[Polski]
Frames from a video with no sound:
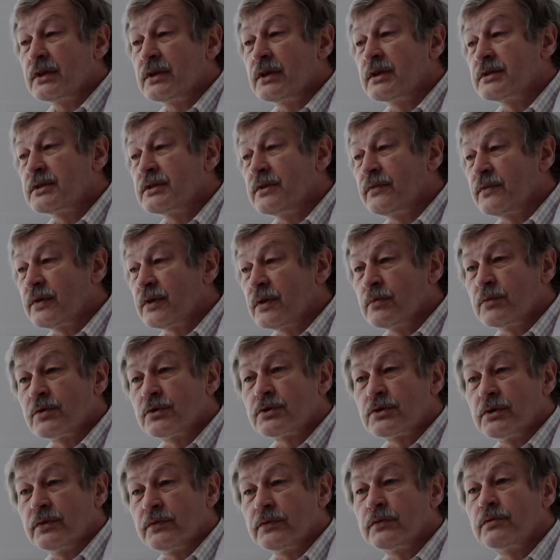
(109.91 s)
na cewkę
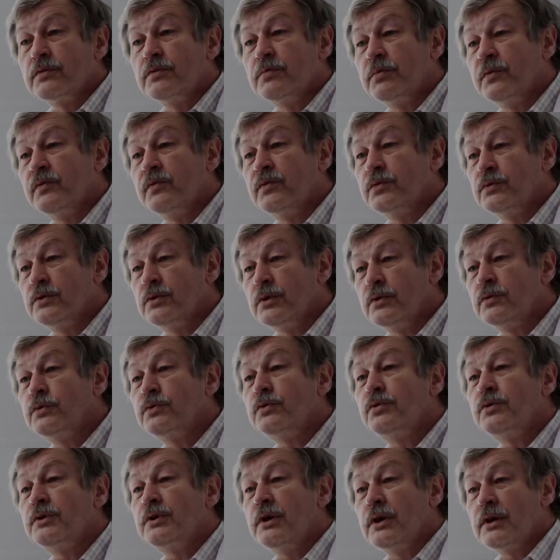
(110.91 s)
moczową i powoduje
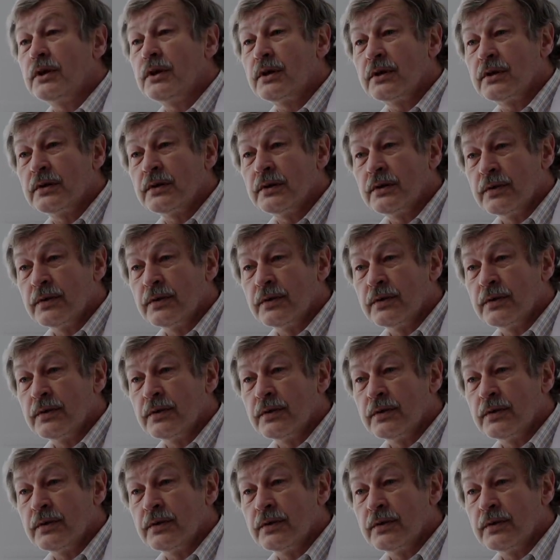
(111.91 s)
utrudnienie